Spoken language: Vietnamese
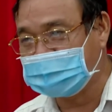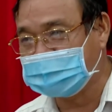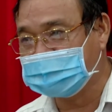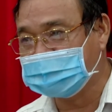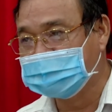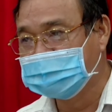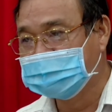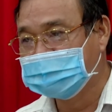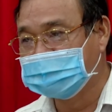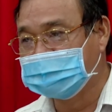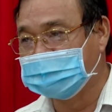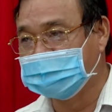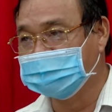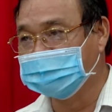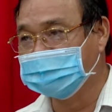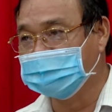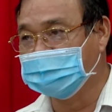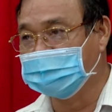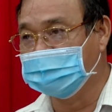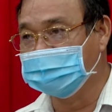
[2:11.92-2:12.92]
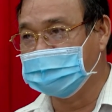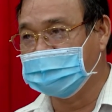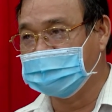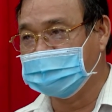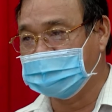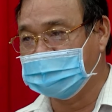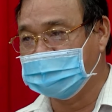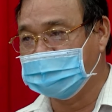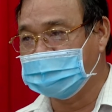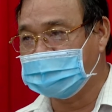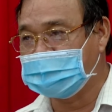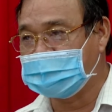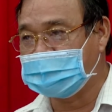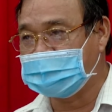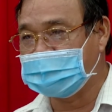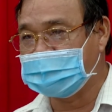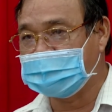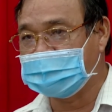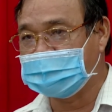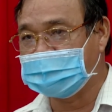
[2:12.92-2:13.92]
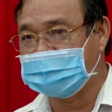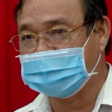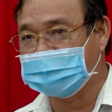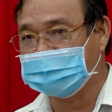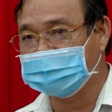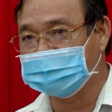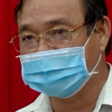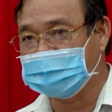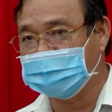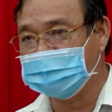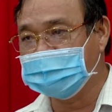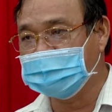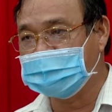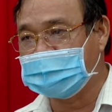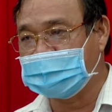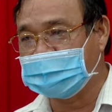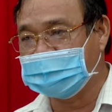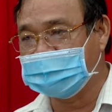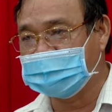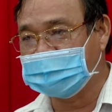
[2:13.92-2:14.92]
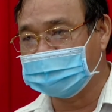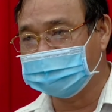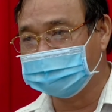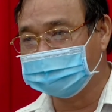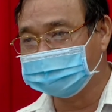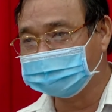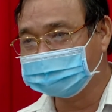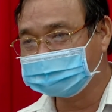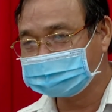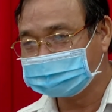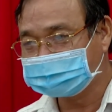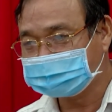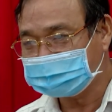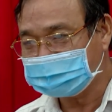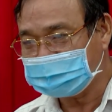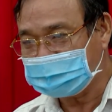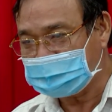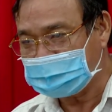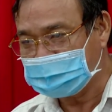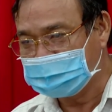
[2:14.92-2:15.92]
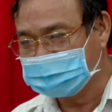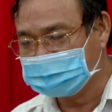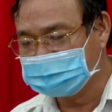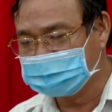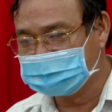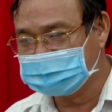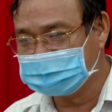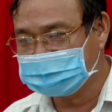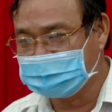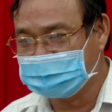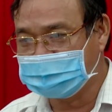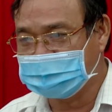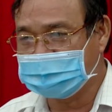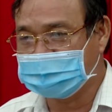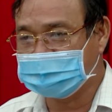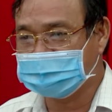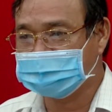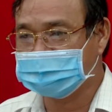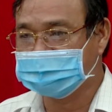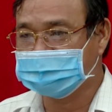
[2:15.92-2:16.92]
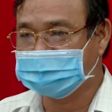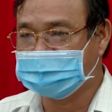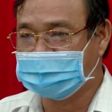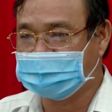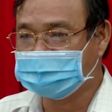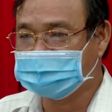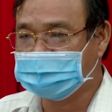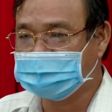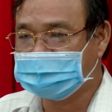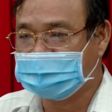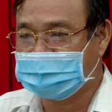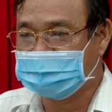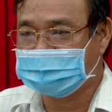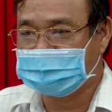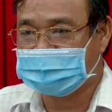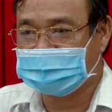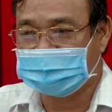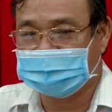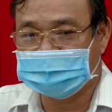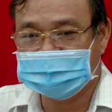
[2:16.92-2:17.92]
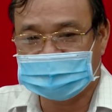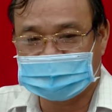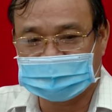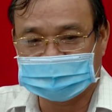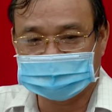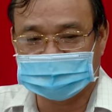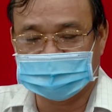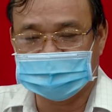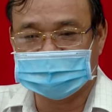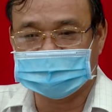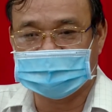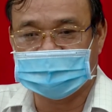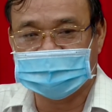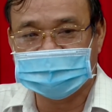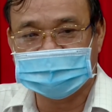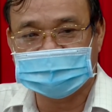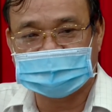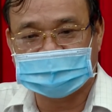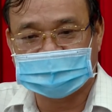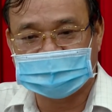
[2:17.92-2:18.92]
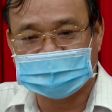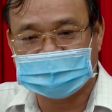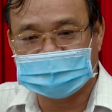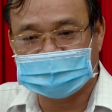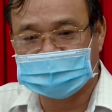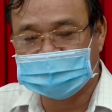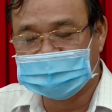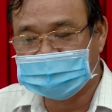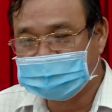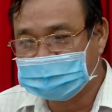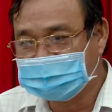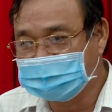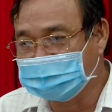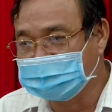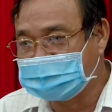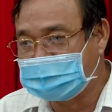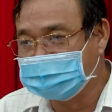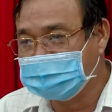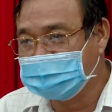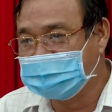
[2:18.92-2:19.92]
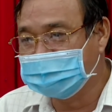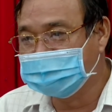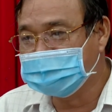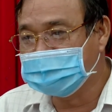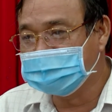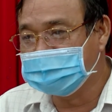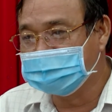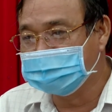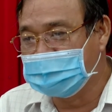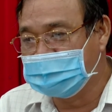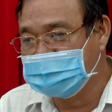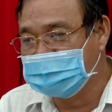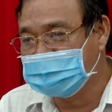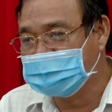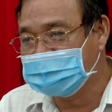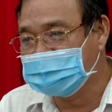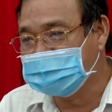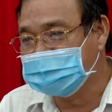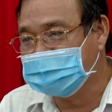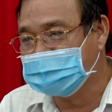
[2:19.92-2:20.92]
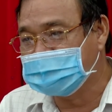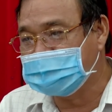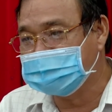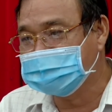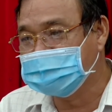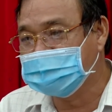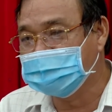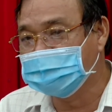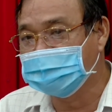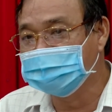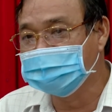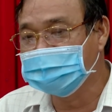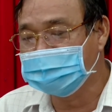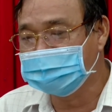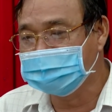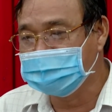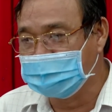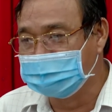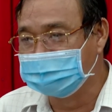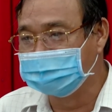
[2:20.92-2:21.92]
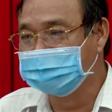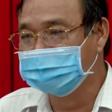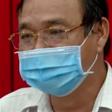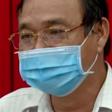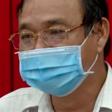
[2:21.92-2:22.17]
á, thì tôi cũng đề nghị là đối với lại um, cho nên đề xuất thêm là đối với lại sở y tế với lại uh, trung tâm diễn dịch bệnh có gì các anh chị cũng giúp dùng